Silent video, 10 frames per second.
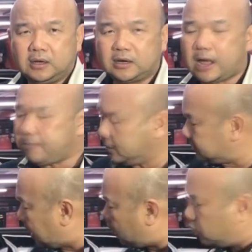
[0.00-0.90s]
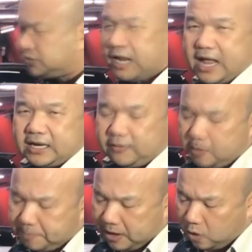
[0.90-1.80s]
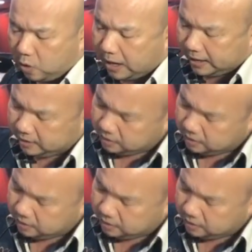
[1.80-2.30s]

นะครับเนื่องจากโครงสร้างนะครับซึ่งเป็นโลหะ